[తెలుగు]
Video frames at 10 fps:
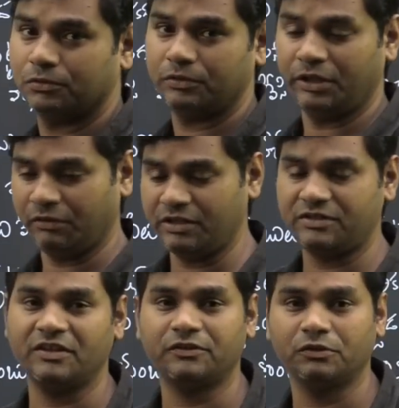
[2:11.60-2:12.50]
ఇన్నోవేట్
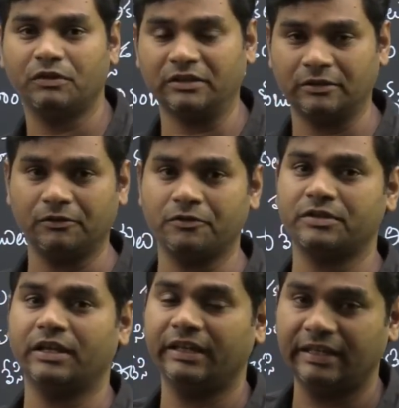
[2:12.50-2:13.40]
చేస్తూ వార్తల్లోకి
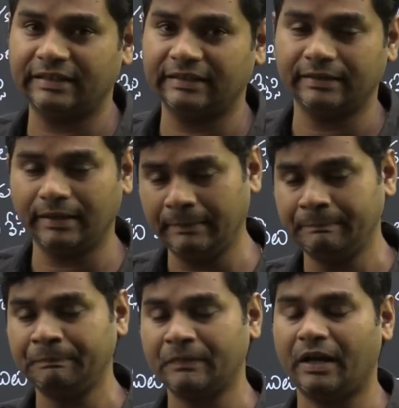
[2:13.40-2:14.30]
వచ్చిన ఐఐటి ఏదంటే
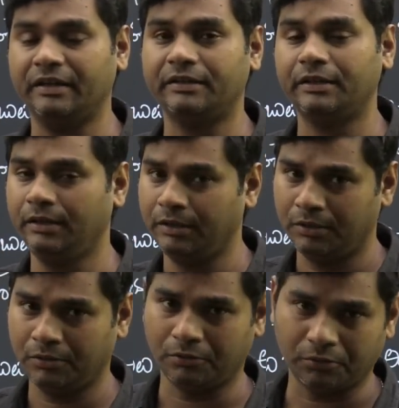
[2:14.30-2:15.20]
ఐఐటి
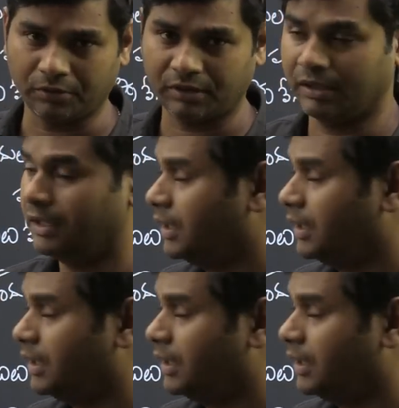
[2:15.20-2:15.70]
రూర్కి